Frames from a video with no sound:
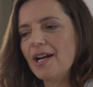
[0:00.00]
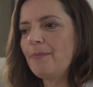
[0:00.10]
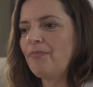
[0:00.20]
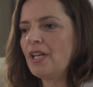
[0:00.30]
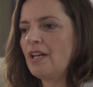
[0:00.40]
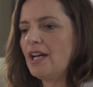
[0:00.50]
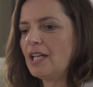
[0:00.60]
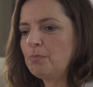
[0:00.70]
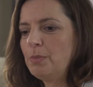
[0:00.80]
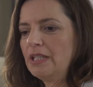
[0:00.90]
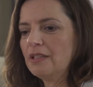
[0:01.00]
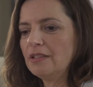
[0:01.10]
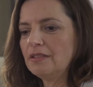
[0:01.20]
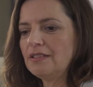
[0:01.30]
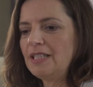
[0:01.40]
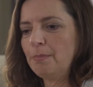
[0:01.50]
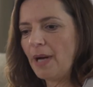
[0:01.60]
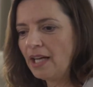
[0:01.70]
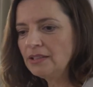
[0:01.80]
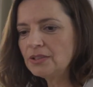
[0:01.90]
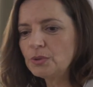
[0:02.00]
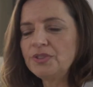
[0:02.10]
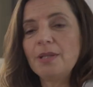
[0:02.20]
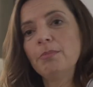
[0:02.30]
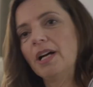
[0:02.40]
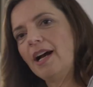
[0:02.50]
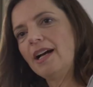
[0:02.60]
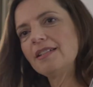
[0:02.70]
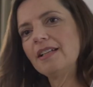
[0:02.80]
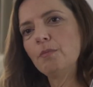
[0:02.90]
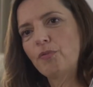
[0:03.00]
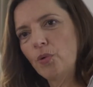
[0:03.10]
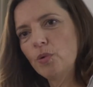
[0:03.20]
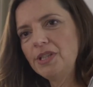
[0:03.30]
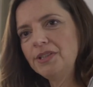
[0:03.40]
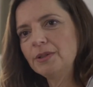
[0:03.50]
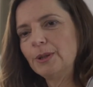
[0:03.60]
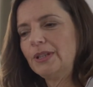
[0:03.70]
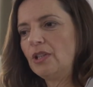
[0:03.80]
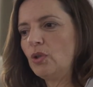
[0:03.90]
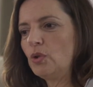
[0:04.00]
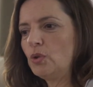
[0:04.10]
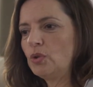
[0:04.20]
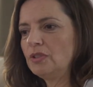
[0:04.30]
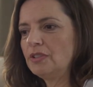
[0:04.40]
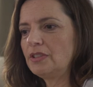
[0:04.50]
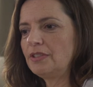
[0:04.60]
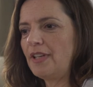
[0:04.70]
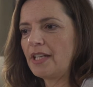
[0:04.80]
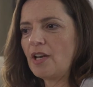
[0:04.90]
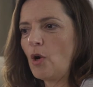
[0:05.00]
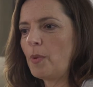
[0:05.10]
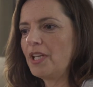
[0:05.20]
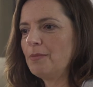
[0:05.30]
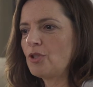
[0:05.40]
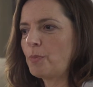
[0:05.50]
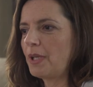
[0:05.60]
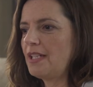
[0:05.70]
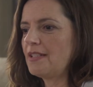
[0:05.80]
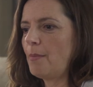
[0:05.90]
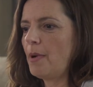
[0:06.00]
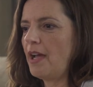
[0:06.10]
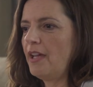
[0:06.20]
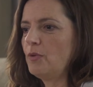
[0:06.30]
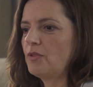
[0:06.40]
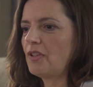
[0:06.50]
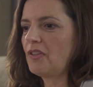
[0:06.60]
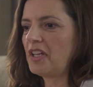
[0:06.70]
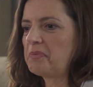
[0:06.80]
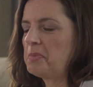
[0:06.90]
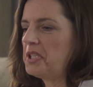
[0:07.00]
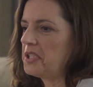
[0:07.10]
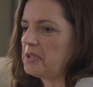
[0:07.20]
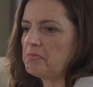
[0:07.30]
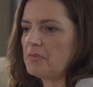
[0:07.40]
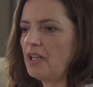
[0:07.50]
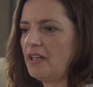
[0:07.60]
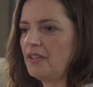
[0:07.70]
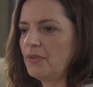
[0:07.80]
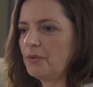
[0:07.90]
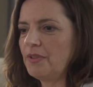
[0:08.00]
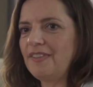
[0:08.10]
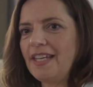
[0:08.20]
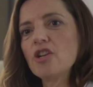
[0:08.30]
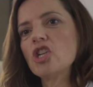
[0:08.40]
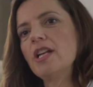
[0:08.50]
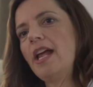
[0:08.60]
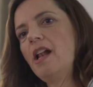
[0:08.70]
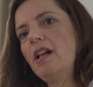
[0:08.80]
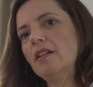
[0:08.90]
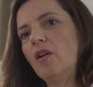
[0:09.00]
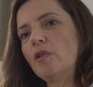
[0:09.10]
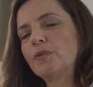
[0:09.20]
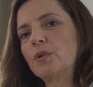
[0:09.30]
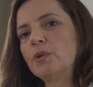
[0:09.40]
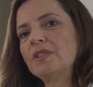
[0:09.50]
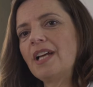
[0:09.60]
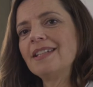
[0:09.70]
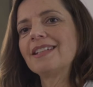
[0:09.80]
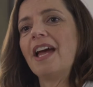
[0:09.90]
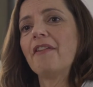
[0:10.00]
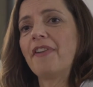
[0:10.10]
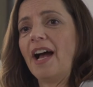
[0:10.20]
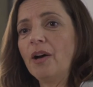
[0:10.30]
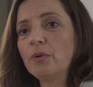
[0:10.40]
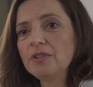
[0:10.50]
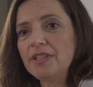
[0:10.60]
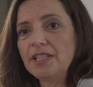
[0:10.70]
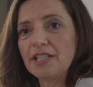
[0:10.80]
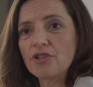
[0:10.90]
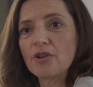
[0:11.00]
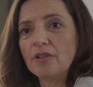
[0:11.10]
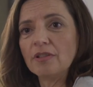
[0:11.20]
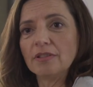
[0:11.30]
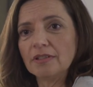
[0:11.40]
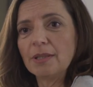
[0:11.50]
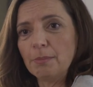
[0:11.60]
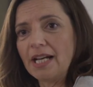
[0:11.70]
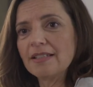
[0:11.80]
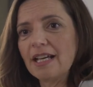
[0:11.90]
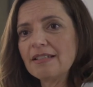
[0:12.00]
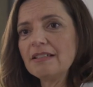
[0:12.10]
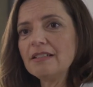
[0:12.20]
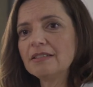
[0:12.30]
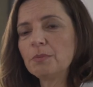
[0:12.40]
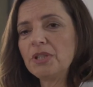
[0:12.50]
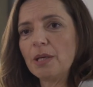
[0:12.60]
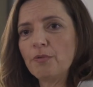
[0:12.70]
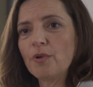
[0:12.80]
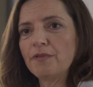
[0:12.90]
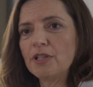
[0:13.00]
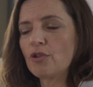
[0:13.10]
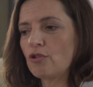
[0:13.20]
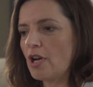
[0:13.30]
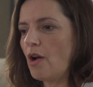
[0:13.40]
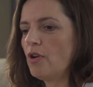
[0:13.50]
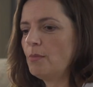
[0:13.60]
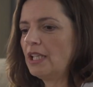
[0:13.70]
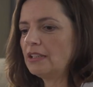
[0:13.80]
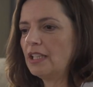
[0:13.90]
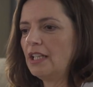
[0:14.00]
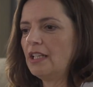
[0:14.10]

war, hat mir die Bank und den Berater empfohlen und war dann auch bei dem Gespräch dabei. Und das hat mich also sehr schnell, auch aufgrund anderer Erfahrungen, die ich ja schon gemacht hatte, mich ja im Vorfeld schon schlau gemacht,